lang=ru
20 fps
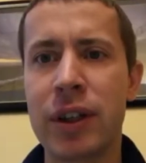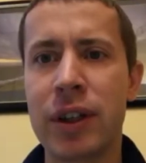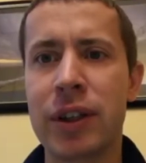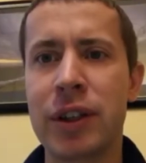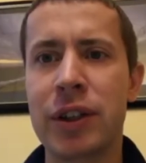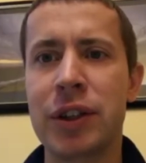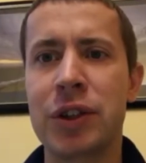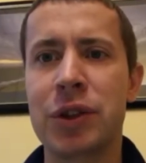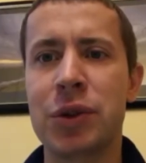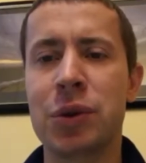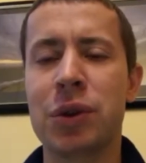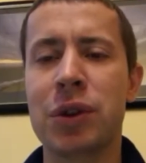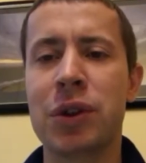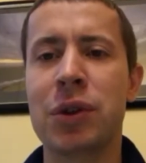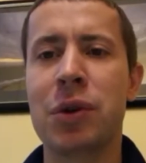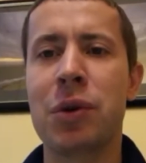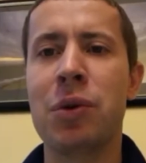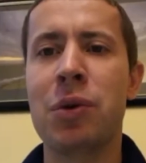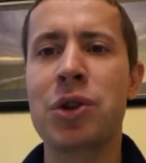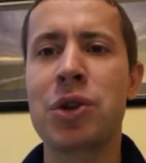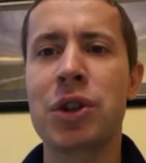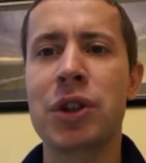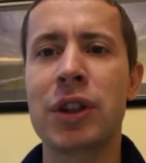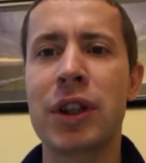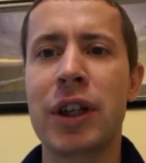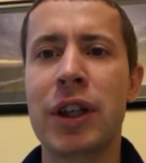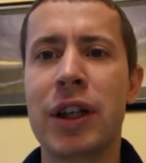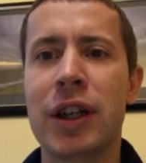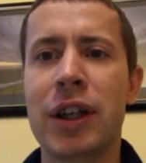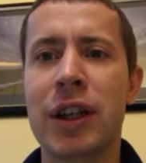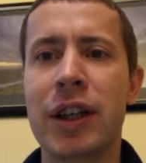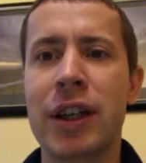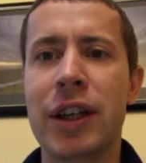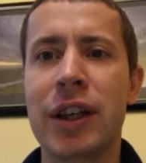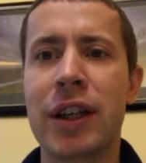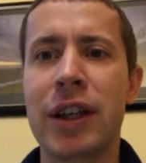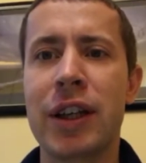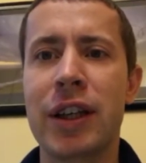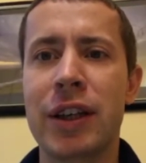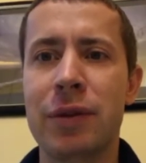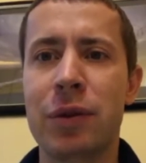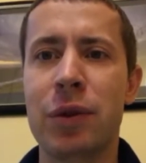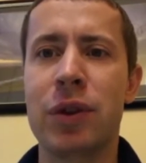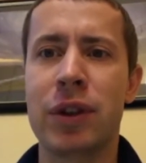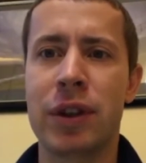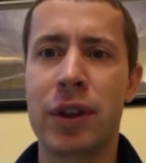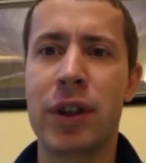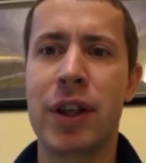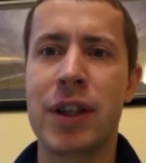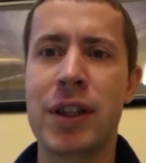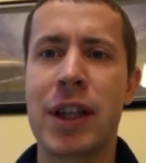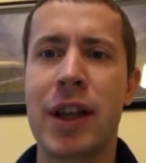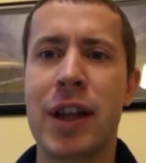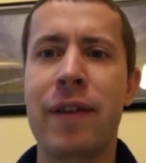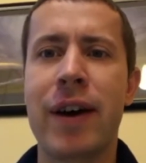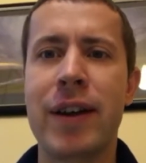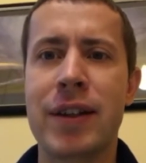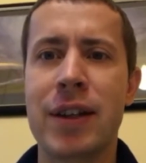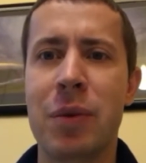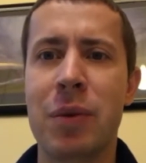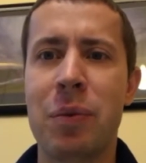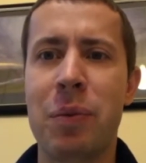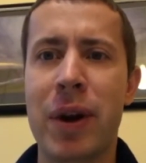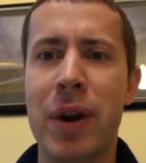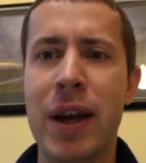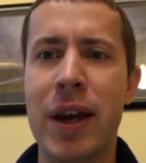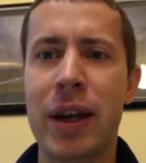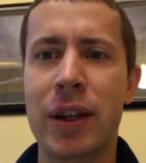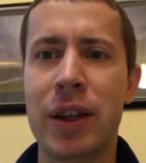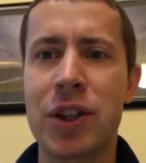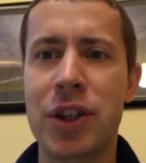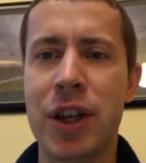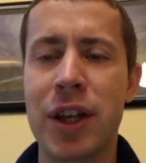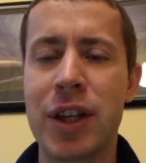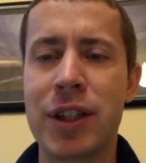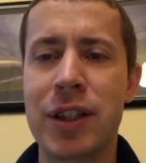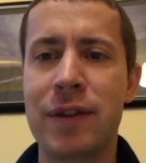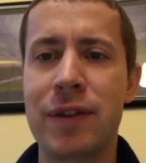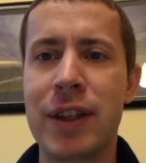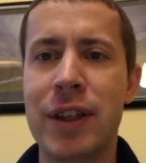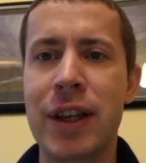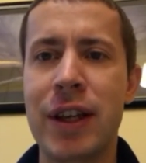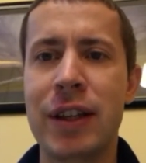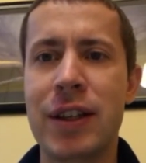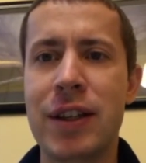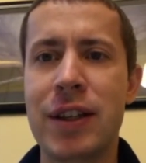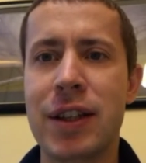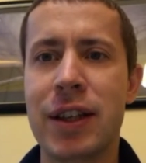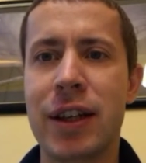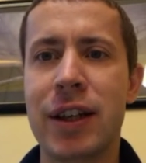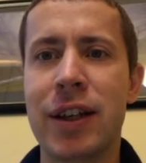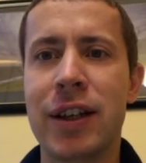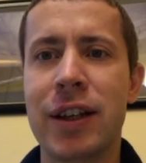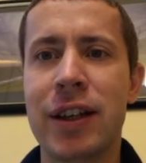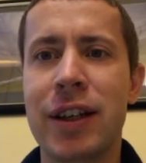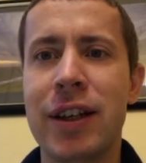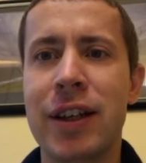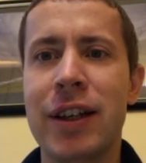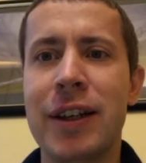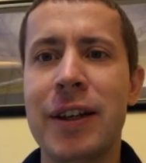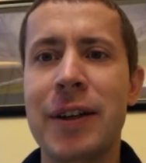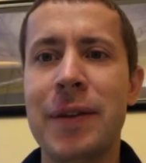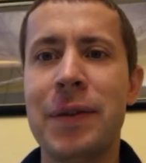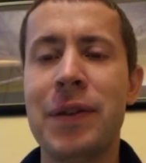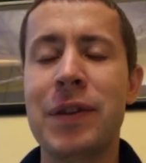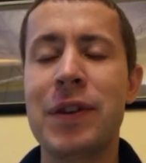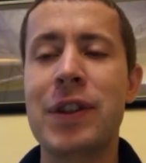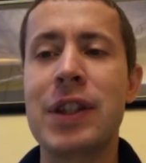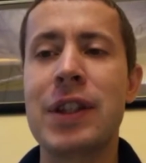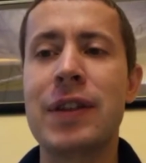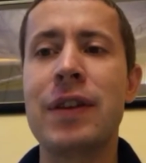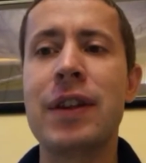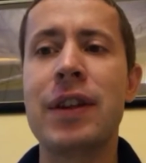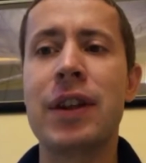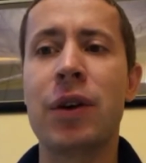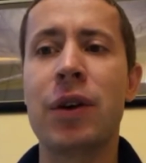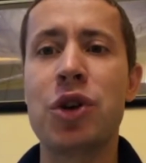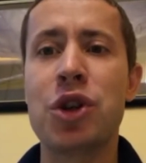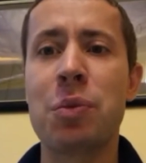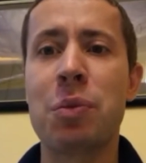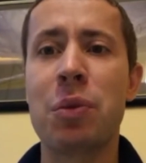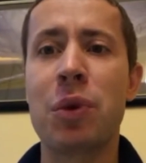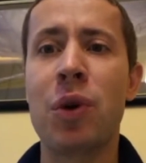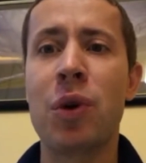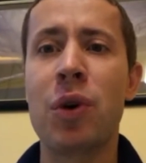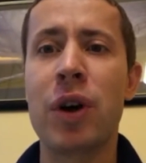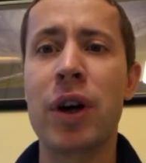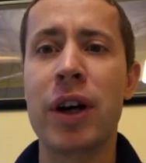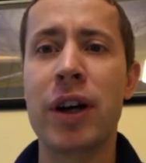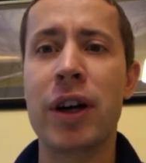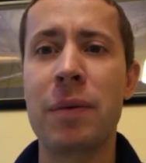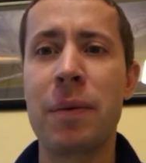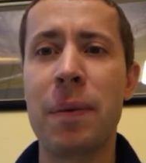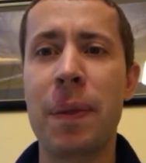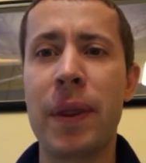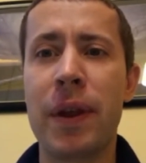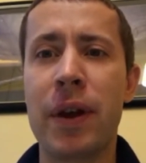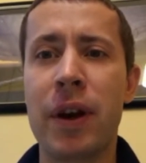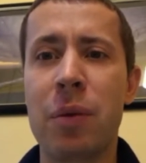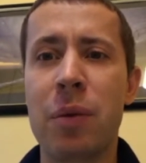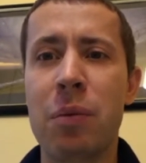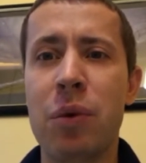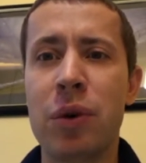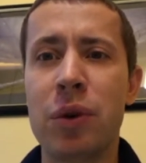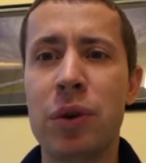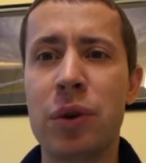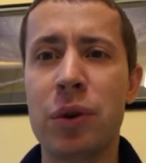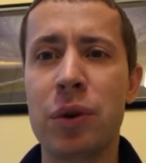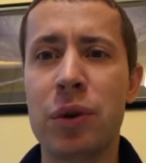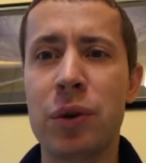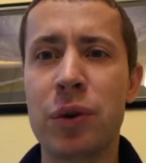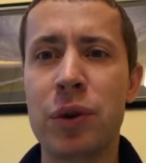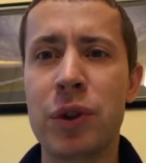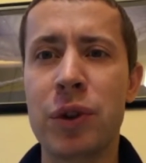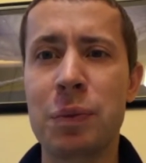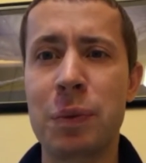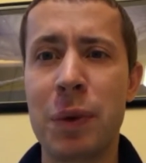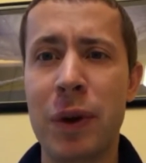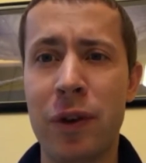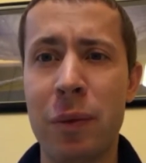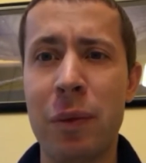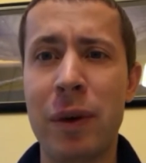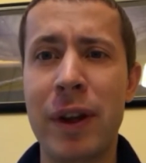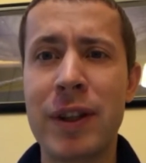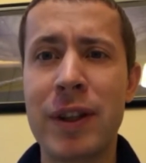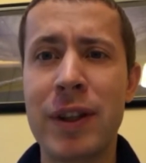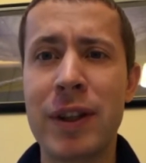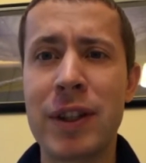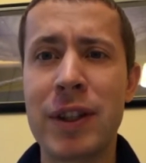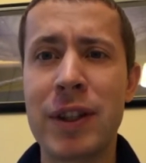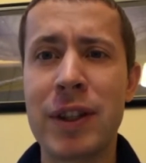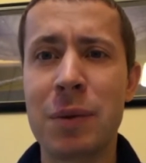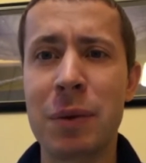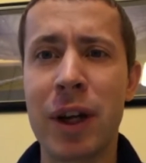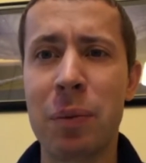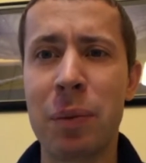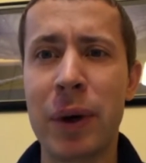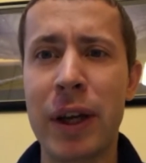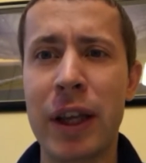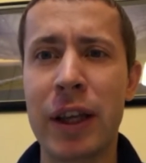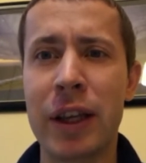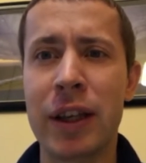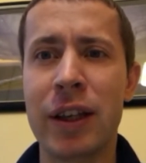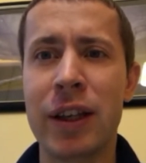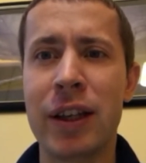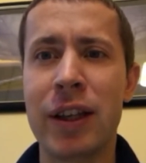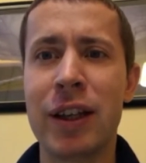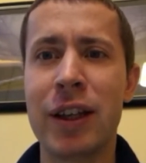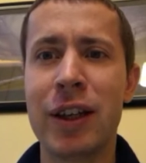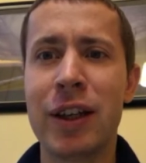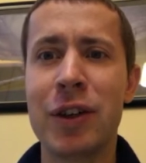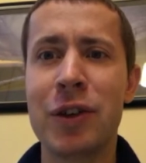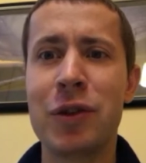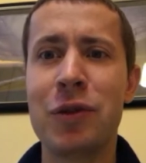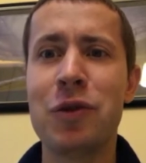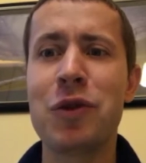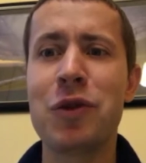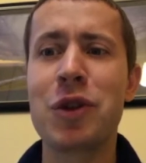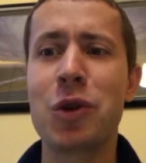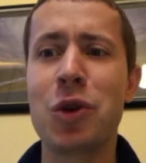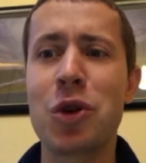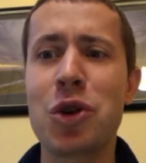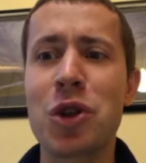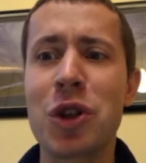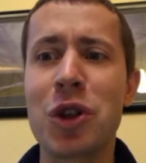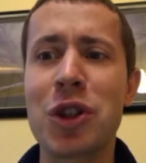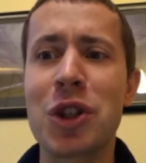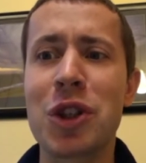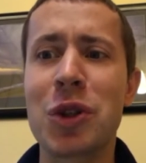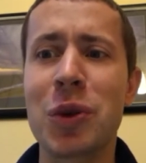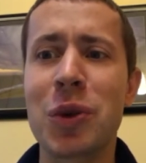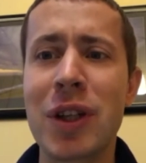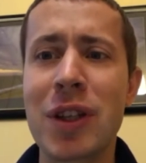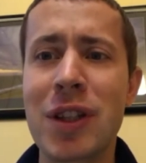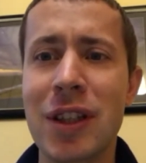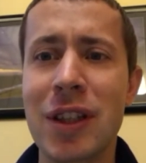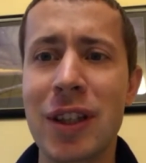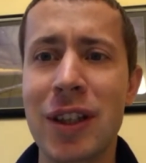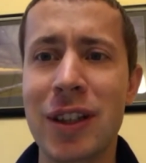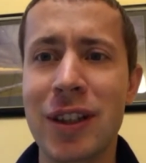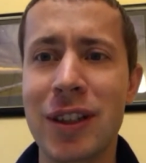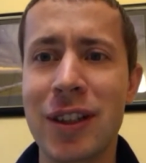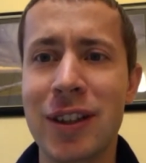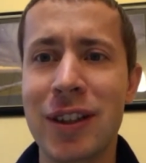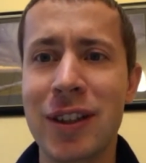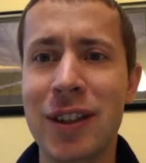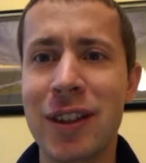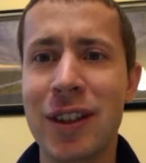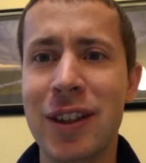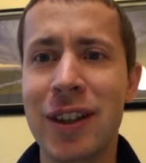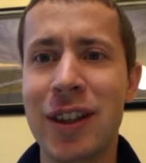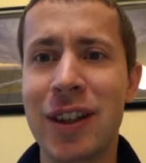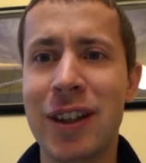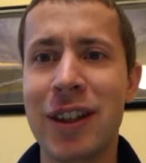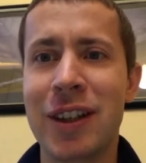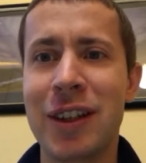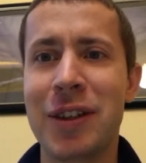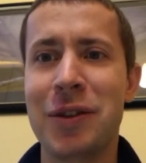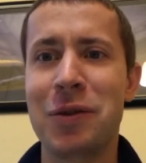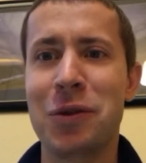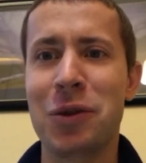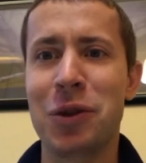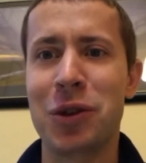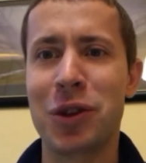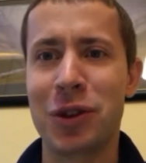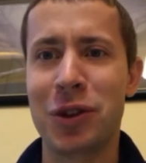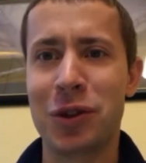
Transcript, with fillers: института коучинга и вот основатель проекта «Счастье деятельности». Действительно, очень много работаю с первыми лицами компаний в сложных ситуациях. Вот